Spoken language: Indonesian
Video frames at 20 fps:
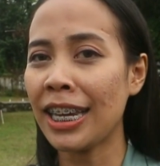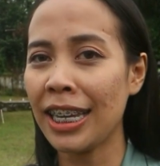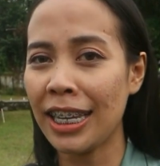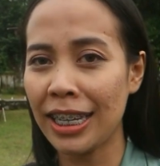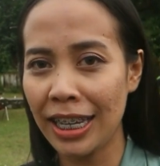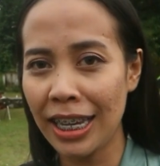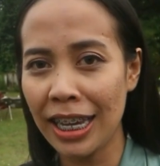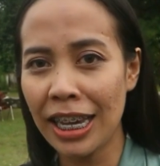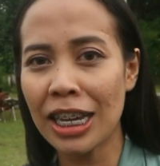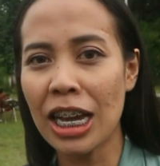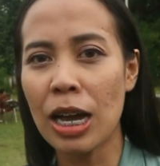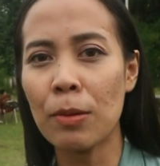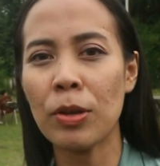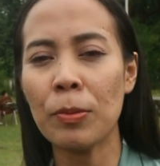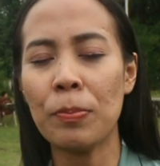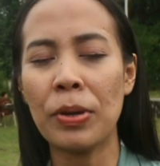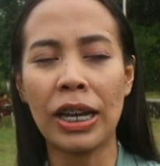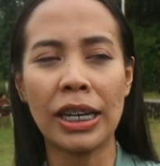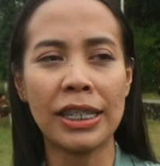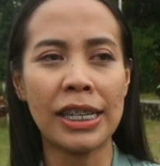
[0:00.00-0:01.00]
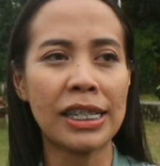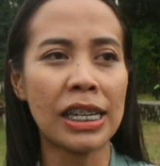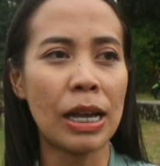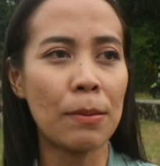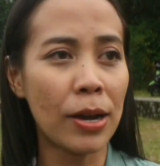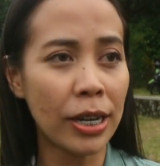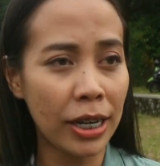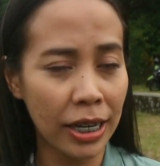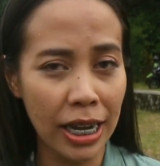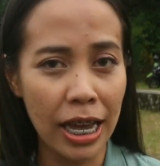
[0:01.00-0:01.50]
ini kami bekerja
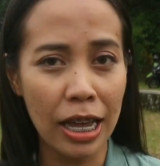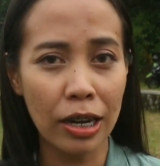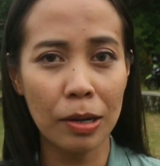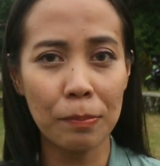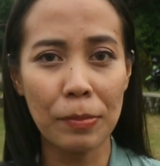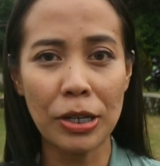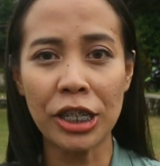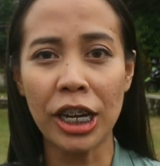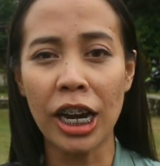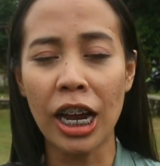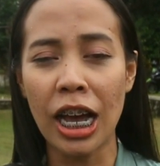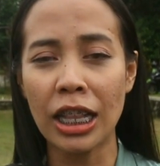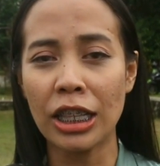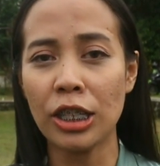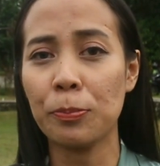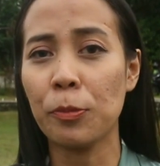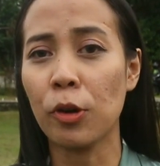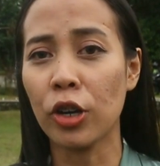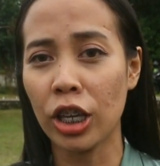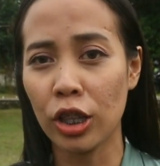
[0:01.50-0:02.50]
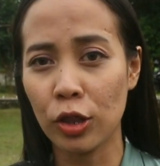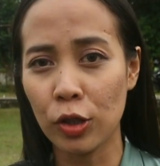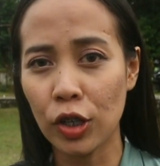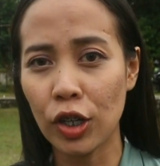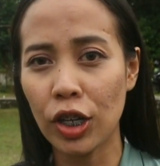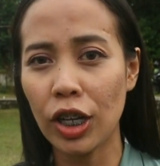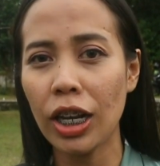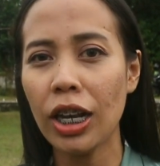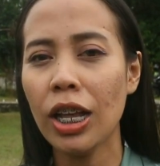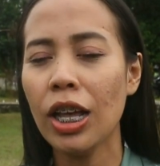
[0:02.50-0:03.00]
sama dengan masyarakat Ibu
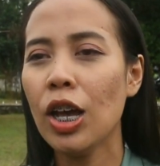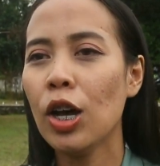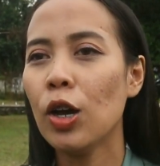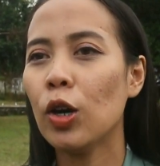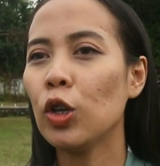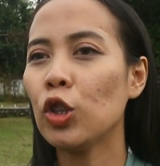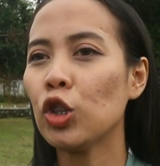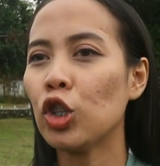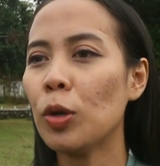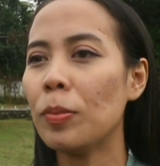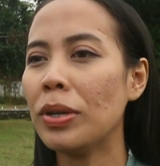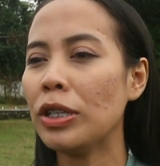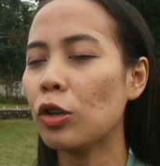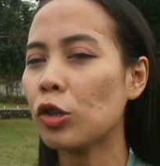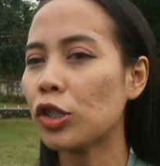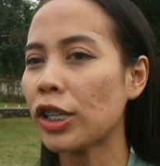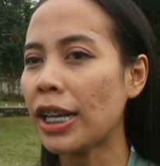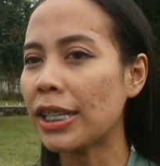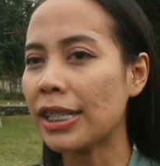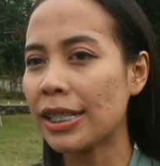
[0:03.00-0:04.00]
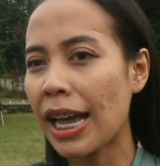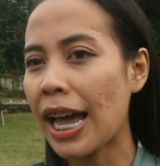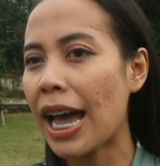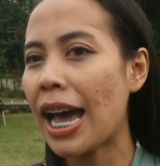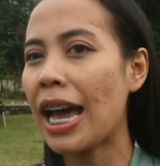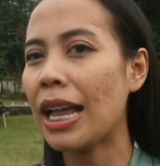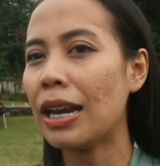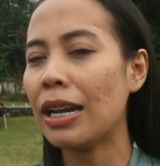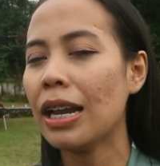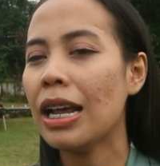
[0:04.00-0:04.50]
Kidul untuk
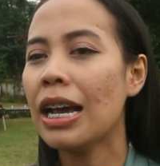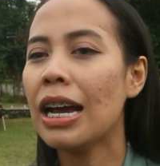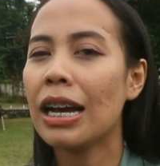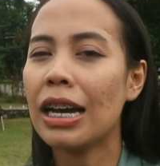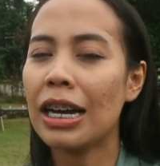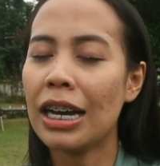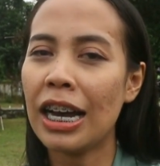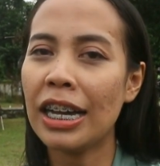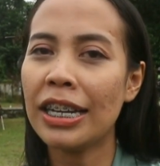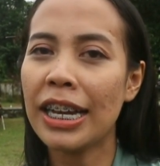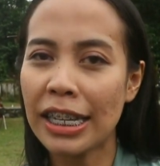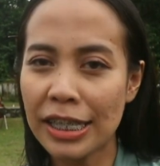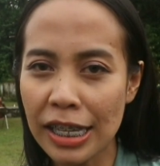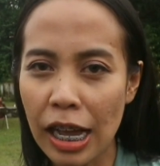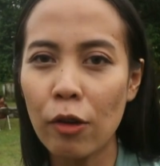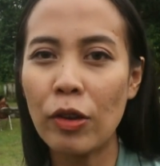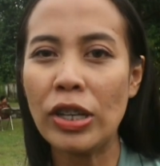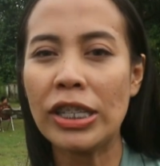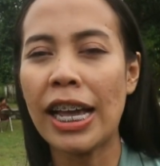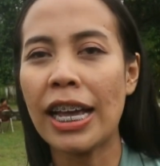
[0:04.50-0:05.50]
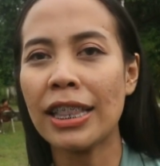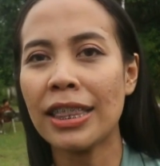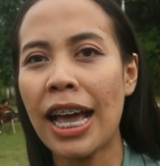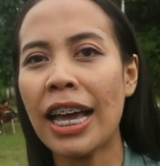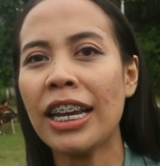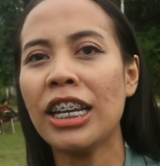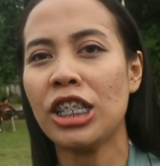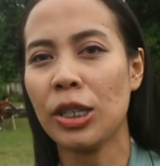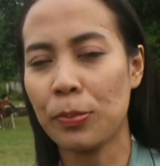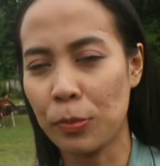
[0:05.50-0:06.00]
menyukseskan uh, desa wisata
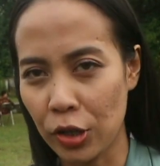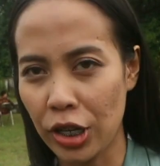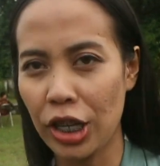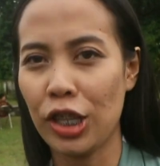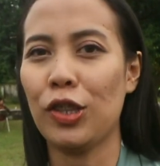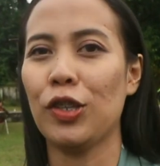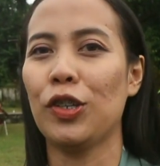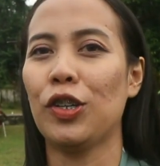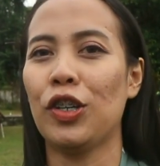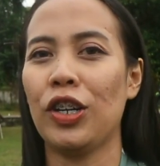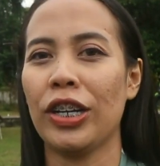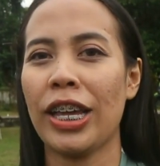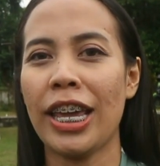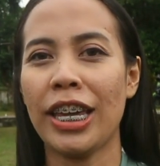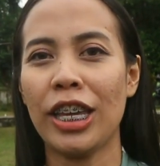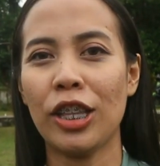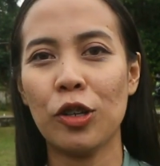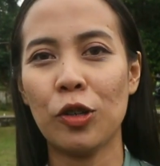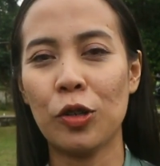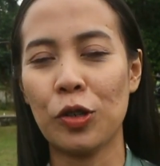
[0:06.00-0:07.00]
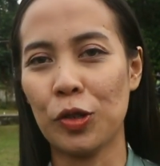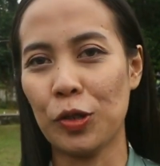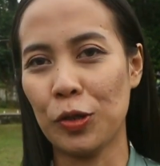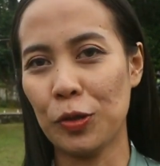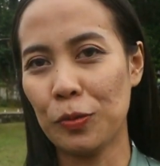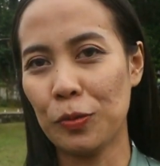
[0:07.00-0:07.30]
di Cibuk Kidul kayak gitu.